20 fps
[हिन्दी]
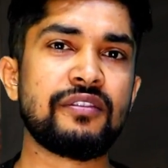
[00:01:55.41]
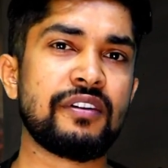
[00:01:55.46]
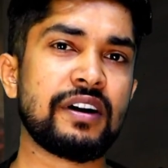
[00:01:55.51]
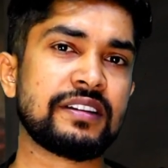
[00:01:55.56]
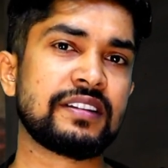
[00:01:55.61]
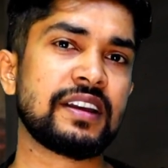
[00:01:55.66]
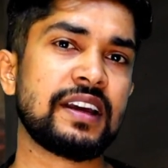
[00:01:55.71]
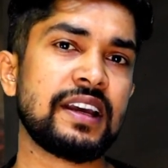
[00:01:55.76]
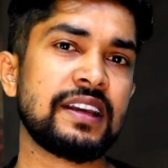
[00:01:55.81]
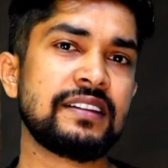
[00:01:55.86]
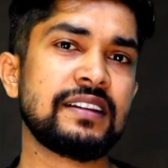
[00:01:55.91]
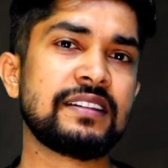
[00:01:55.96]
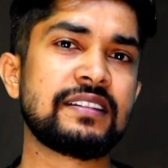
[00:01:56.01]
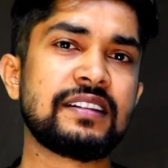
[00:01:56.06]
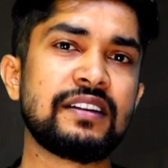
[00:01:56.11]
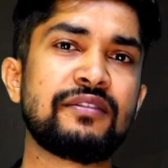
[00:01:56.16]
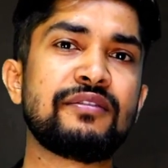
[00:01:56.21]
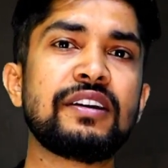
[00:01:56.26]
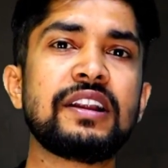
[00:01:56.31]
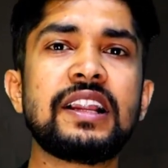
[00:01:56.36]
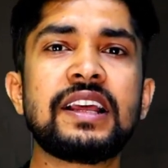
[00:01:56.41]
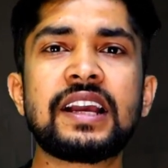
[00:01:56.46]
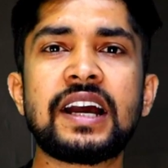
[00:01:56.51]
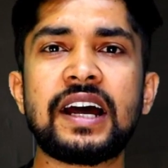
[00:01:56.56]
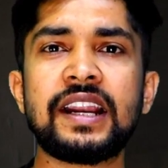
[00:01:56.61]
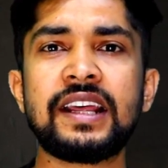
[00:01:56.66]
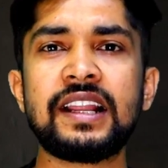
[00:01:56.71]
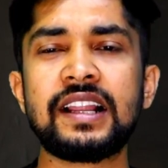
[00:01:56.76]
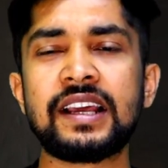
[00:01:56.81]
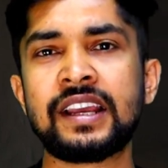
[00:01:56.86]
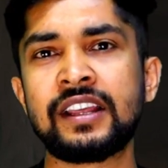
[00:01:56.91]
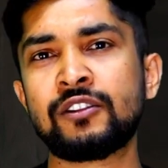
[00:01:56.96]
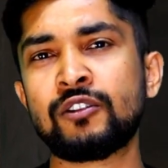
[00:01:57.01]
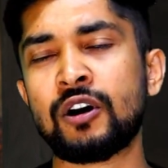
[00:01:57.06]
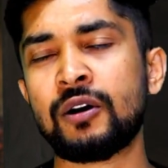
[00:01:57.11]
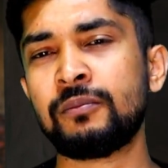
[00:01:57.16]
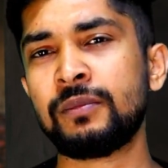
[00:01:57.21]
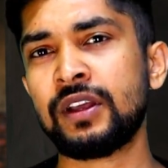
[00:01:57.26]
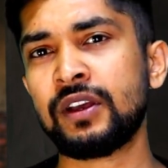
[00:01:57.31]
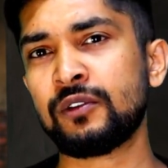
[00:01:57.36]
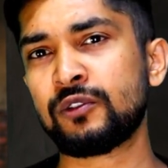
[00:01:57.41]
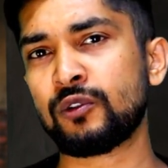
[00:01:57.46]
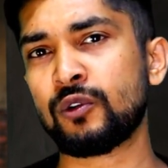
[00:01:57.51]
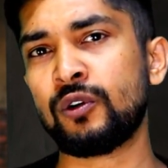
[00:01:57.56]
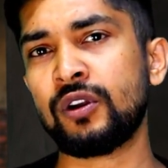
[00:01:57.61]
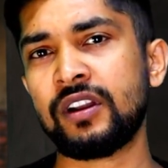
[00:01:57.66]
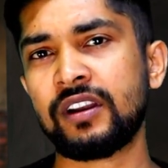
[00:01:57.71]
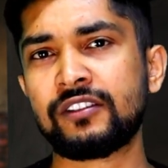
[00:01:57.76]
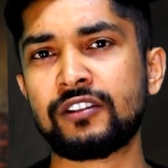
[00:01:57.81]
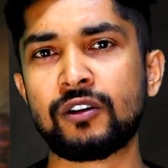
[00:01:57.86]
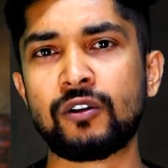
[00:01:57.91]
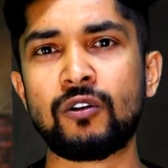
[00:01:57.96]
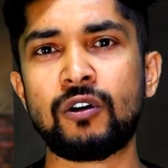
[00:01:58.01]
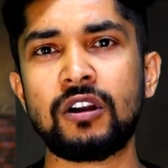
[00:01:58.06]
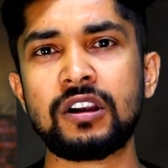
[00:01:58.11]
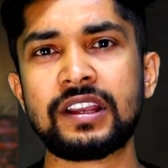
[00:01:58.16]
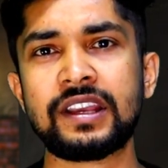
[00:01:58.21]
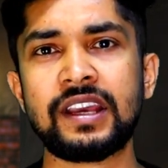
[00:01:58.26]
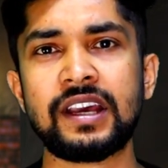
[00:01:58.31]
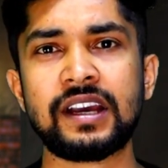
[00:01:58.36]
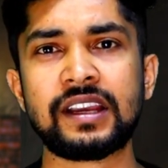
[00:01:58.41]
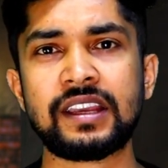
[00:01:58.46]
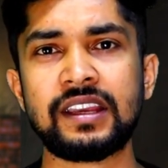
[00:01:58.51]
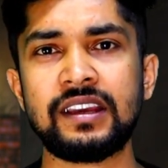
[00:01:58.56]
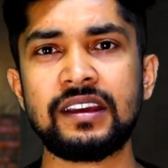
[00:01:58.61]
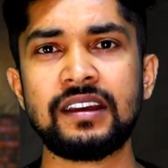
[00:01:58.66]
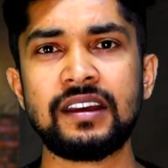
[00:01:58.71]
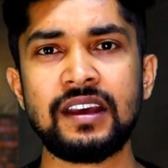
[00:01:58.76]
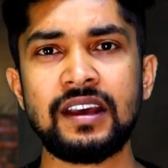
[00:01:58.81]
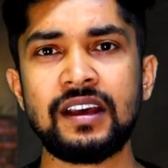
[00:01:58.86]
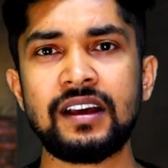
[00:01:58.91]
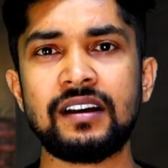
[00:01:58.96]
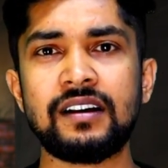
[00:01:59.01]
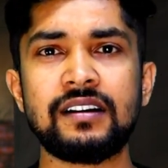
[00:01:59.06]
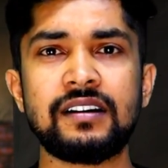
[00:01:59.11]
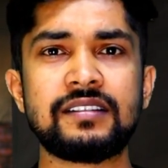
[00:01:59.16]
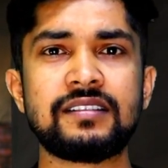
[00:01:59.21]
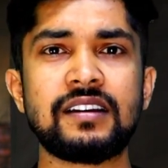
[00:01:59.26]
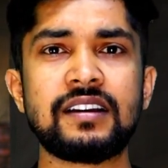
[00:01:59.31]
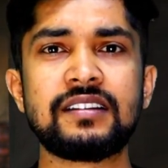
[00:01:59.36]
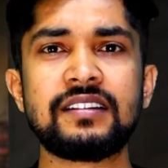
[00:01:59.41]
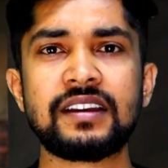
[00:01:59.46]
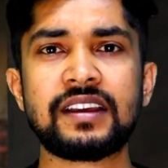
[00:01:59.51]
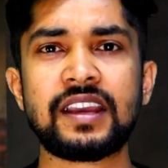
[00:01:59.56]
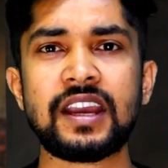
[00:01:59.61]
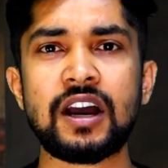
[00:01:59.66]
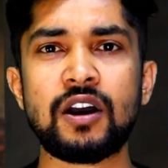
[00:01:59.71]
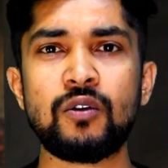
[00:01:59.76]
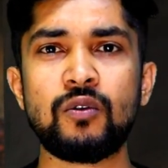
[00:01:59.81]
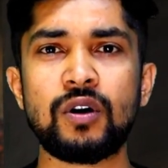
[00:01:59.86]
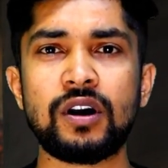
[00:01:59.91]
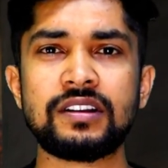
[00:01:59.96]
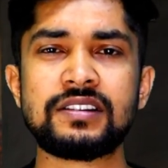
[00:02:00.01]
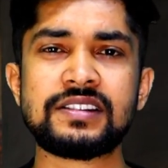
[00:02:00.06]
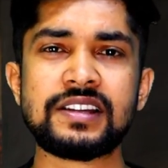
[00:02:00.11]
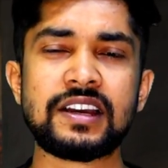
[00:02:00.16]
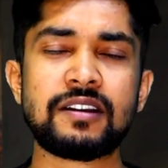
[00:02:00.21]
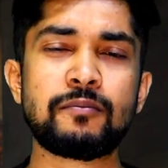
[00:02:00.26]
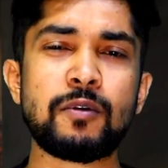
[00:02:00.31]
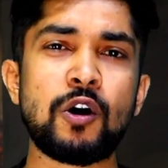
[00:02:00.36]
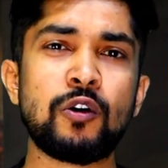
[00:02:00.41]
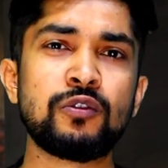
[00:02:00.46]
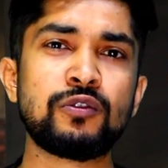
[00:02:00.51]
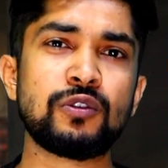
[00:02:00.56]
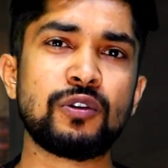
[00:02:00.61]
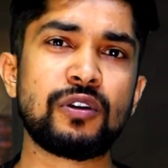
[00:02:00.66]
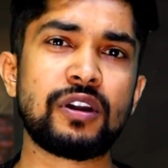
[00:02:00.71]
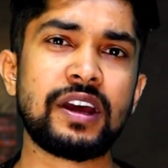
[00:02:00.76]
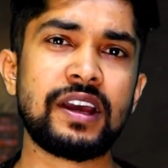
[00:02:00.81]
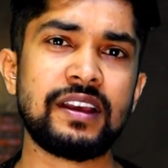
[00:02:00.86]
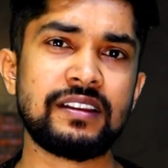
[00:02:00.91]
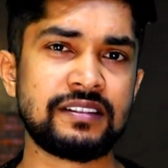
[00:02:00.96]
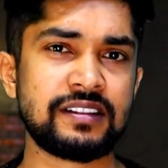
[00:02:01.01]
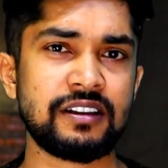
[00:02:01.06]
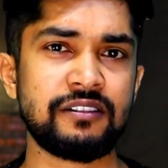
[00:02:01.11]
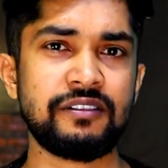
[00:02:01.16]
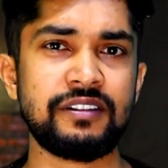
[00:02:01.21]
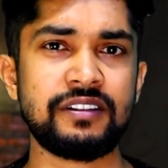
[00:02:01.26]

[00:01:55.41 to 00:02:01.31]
फंसाए जैसे फीलिंग आने लगी तो हमने उस ओनर से कॉल किया कि सर जी क्या हुआ चेक बाउंस हो रहा है ऐसा